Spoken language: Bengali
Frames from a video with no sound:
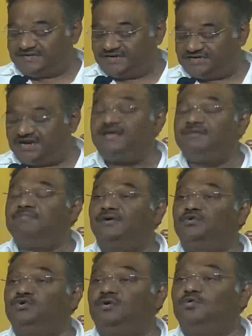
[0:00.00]
আজকে সেই
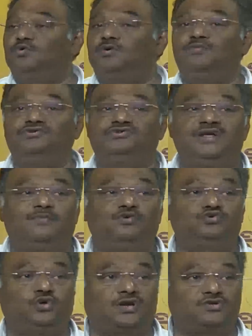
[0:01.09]
মাননীয় মুখ্যমন্ত্রী
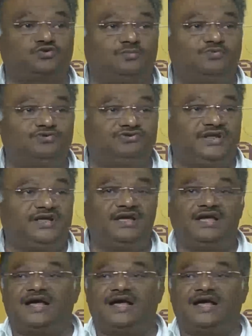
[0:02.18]
এবং স্বরাষ্ট্রমন্ত্রী